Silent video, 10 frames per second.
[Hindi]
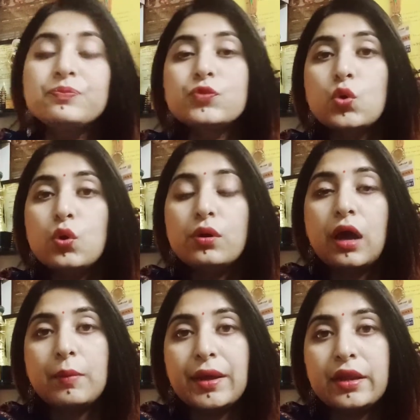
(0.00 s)
तो
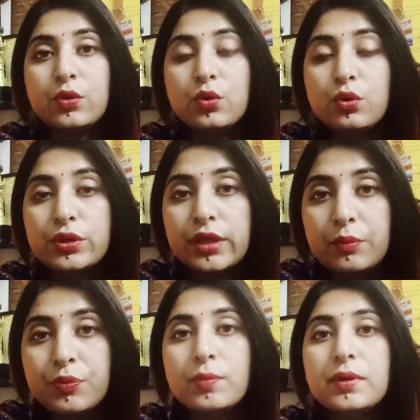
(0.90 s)
हमारे को ये
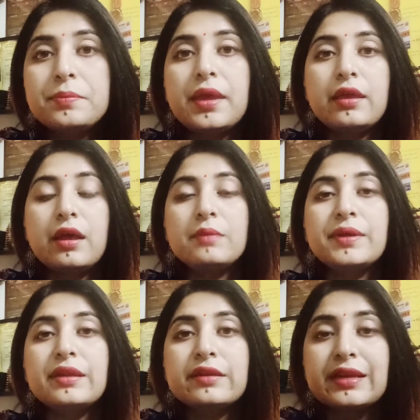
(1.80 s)
प्रॉब्लम है या
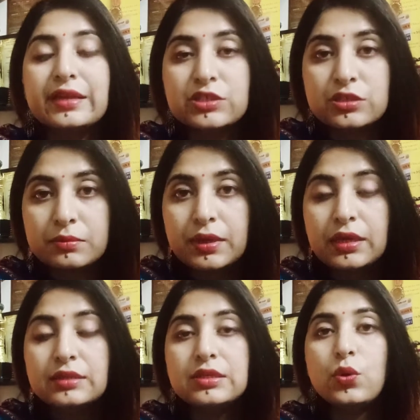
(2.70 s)
हमारे रिलेशन में
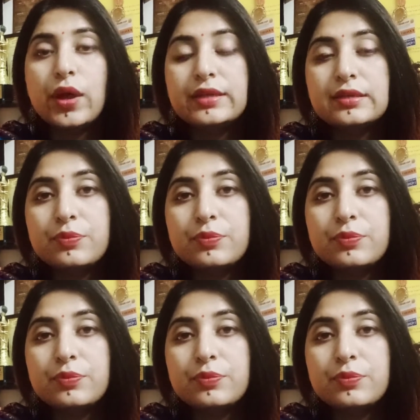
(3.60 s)
किसी को ऐसा